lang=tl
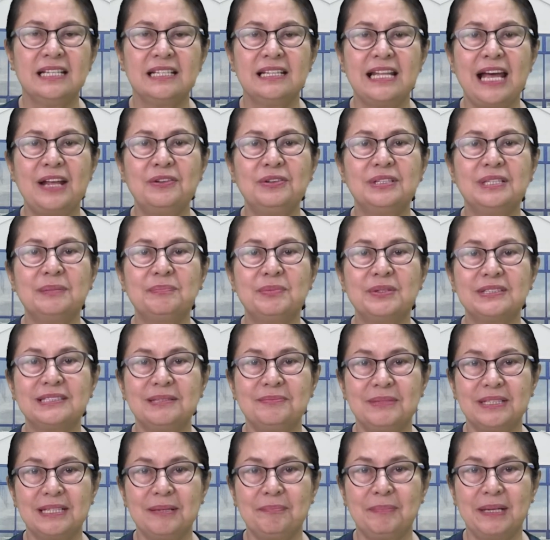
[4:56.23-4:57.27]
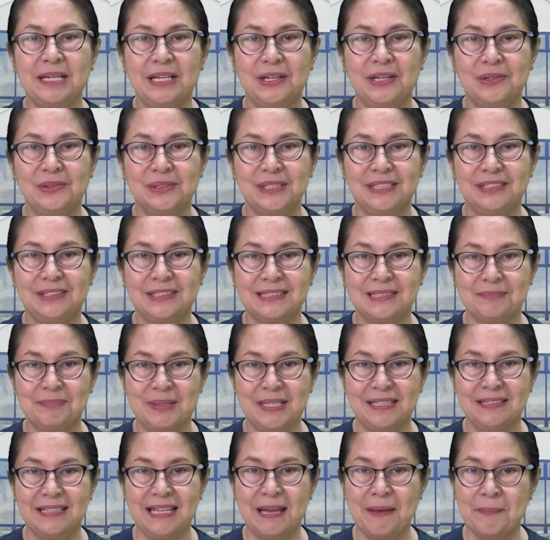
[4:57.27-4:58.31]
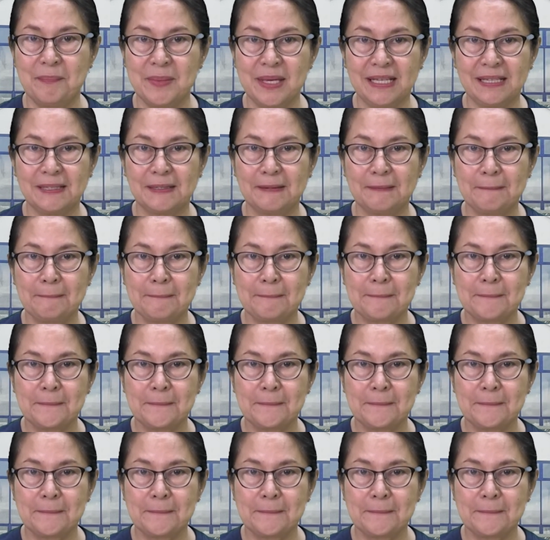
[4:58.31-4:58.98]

Lalo na po sa mga panahong ito sa pandemic.